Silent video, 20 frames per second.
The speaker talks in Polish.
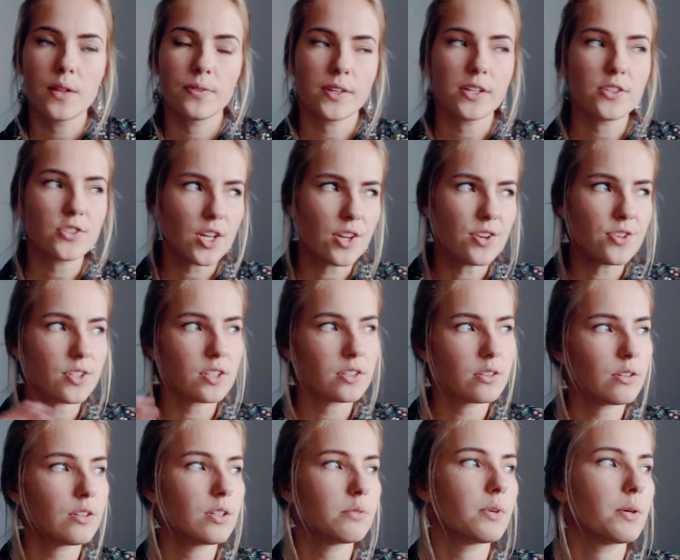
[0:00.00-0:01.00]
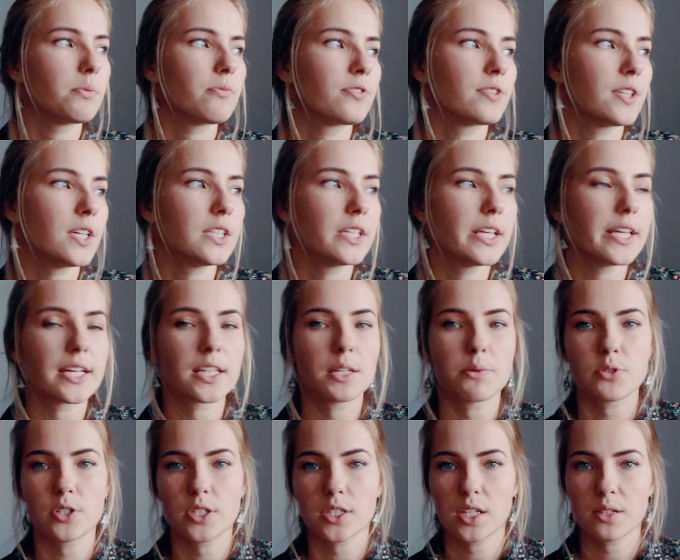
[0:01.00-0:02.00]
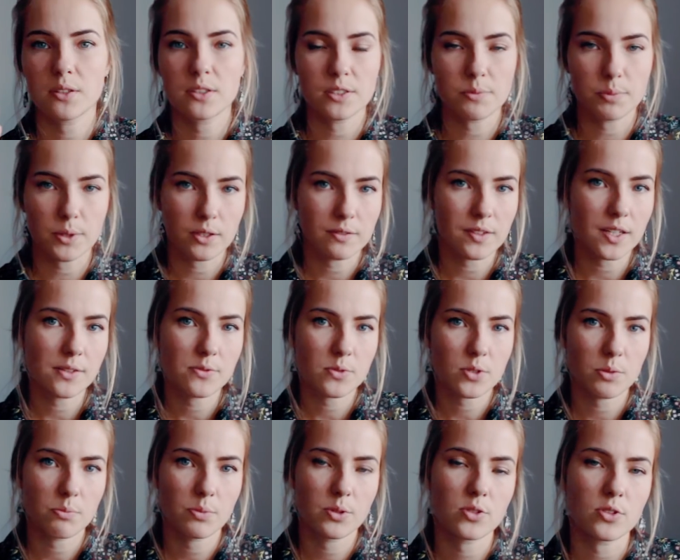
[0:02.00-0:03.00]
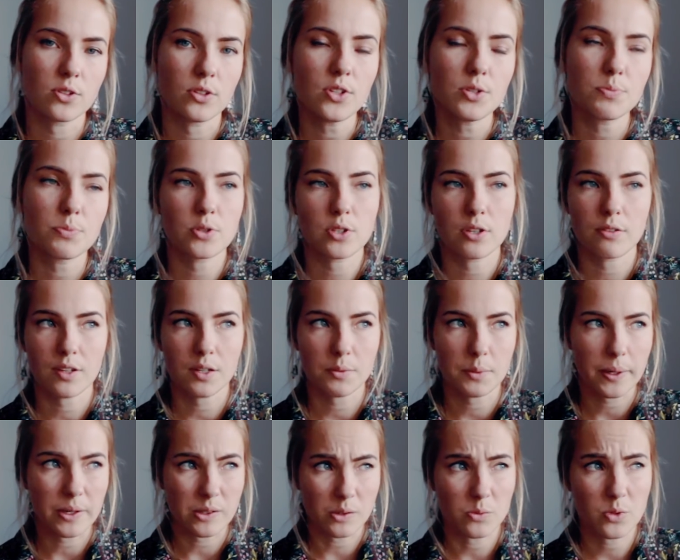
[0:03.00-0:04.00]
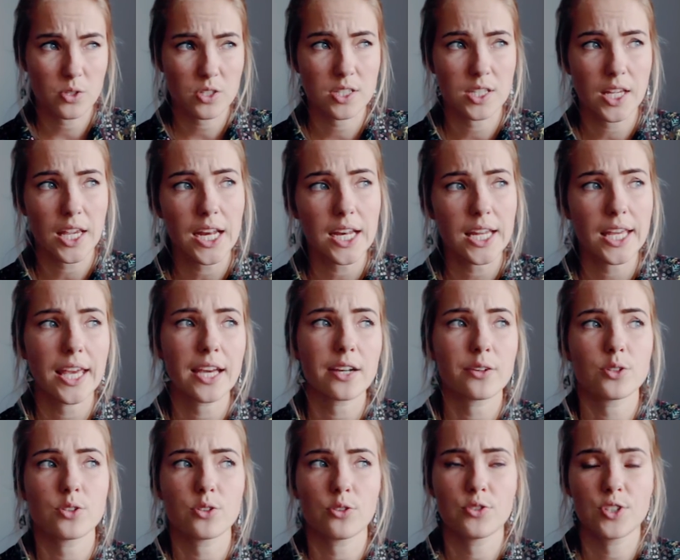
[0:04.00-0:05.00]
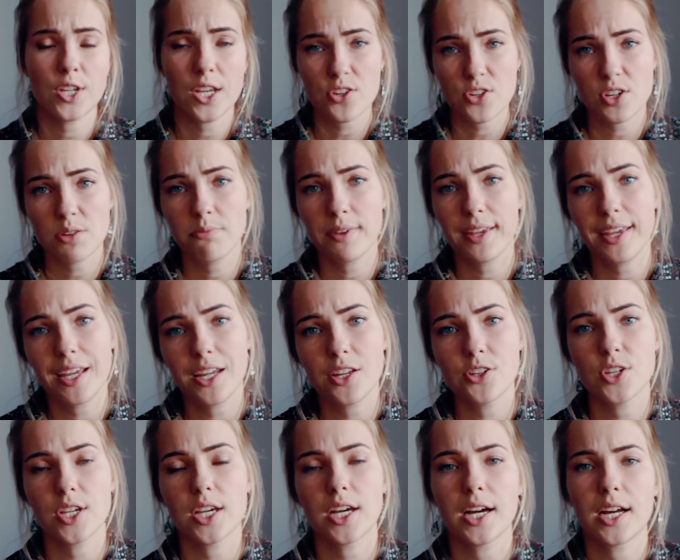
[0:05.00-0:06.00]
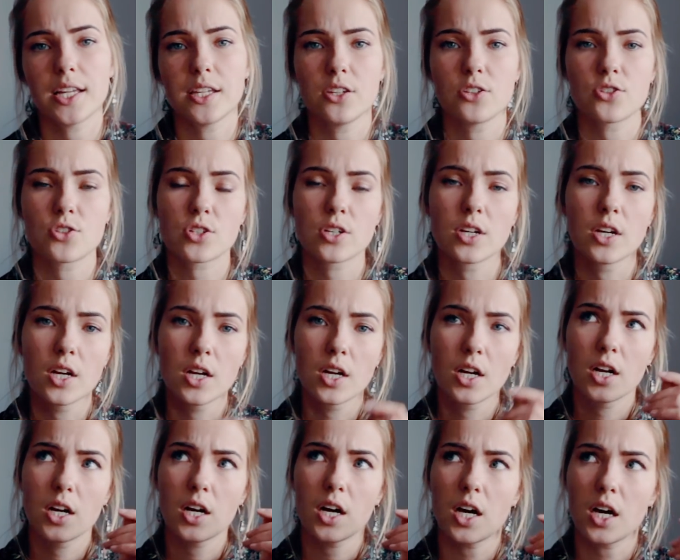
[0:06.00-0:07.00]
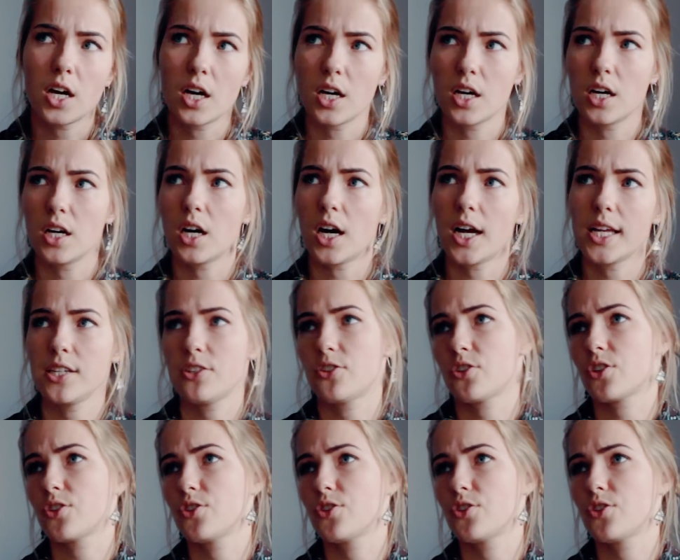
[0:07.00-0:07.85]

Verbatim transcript: Najczęściej doły mam wtedy, jak na przykład zaplanowałam sobie coś, postawiłam jakąś cel i jakoś to ciężej mi idzie, aniż, e, aniż